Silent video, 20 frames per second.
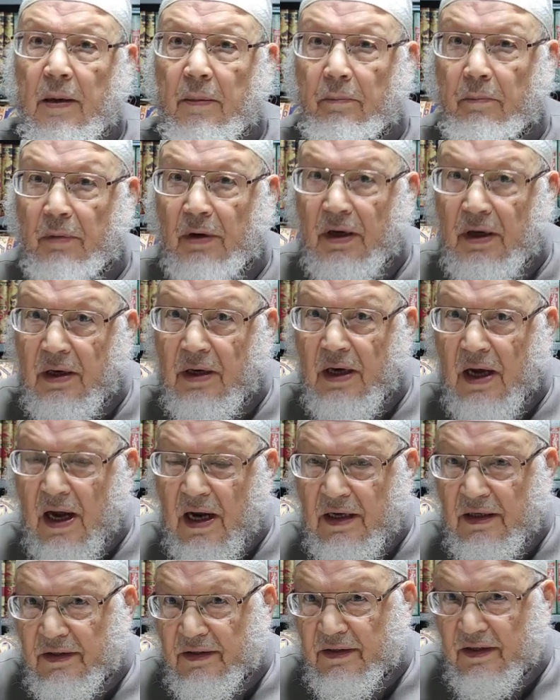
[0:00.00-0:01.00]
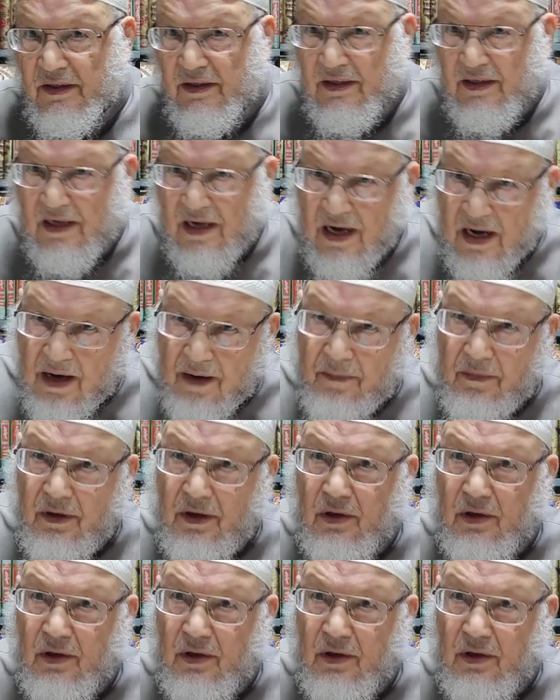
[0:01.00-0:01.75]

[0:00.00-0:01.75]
من الاستسلام